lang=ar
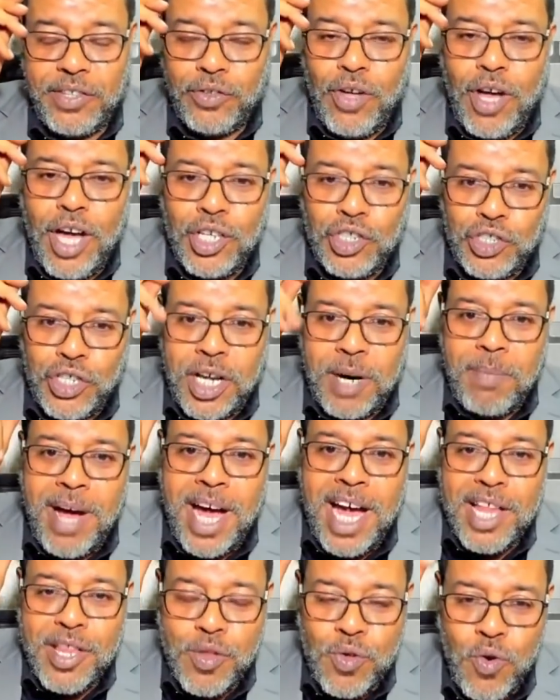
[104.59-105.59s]
12
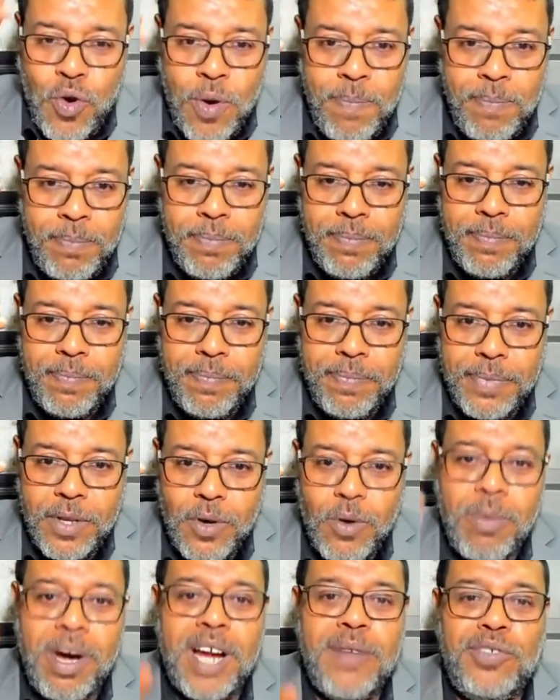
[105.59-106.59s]
معصوم
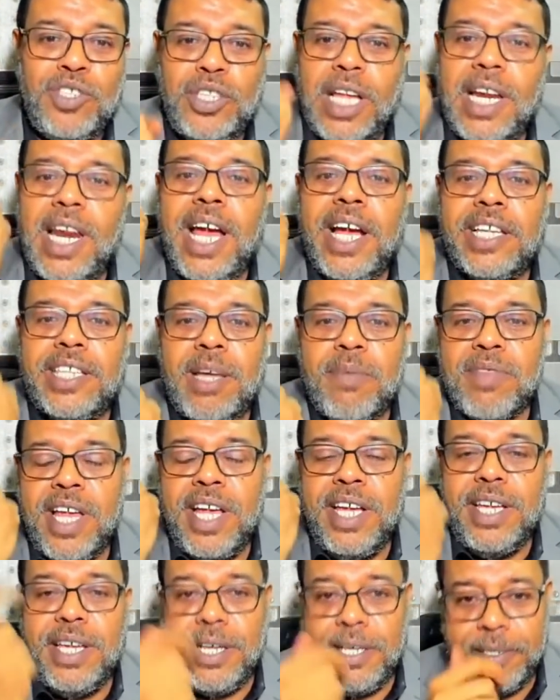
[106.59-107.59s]
وما عرفش اطلع كتاب
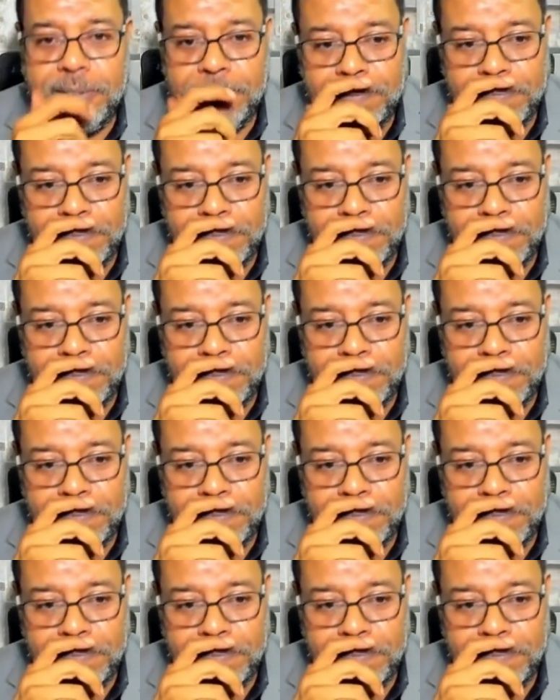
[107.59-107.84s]
صحيح